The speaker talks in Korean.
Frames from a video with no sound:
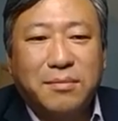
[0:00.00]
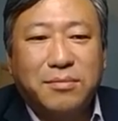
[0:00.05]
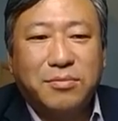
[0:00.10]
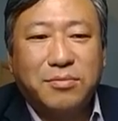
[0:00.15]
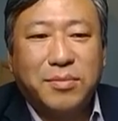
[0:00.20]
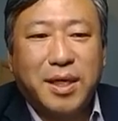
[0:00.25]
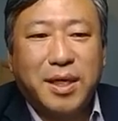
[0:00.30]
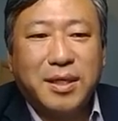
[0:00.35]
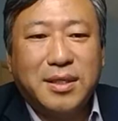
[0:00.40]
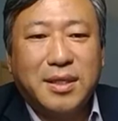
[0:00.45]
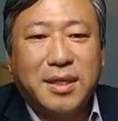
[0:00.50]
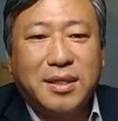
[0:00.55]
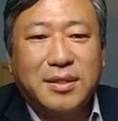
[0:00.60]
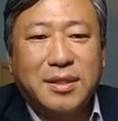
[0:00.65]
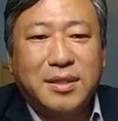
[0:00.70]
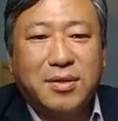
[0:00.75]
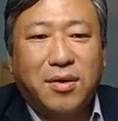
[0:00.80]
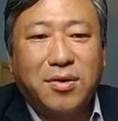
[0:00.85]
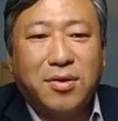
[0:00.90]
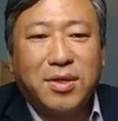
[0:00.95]
뿐만 아니라
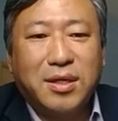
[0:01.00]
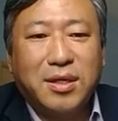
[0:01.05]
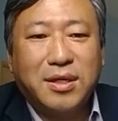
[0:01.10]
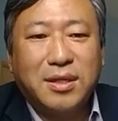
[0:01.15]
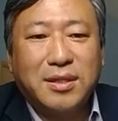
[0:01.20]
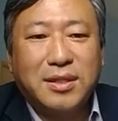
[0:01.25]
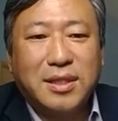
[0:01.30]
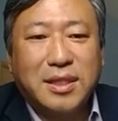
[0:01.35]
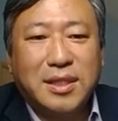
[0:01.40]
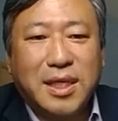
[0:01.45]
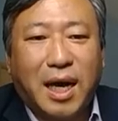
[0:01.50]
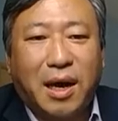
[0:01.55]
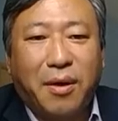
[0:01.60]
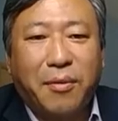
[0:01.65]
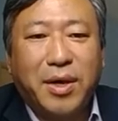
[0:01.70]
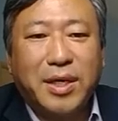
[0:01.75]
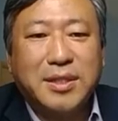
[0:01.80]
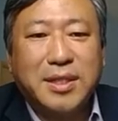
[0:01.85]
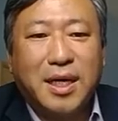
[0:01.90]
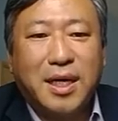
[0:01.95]
이제 여기 이제
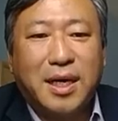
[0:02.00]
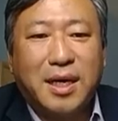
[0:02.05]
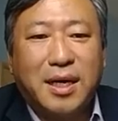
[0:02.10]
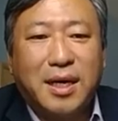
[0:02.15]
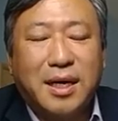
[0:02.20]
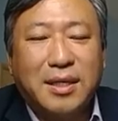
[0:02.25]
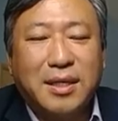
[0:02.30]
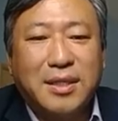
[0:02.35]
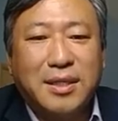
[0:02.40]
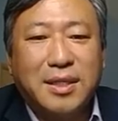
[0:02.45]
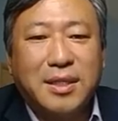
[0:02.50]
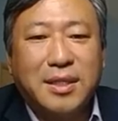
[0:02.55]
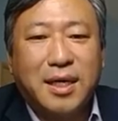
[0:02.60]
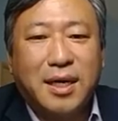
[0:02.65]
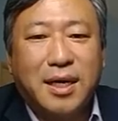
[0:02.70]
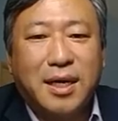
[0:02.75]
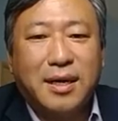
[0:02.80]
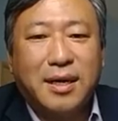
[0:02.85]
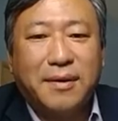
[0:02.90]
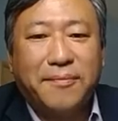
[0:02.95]

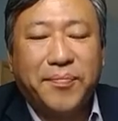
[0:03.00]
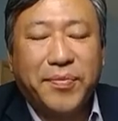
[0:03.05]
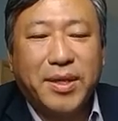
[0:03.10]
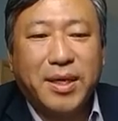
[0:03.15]
자회사들이나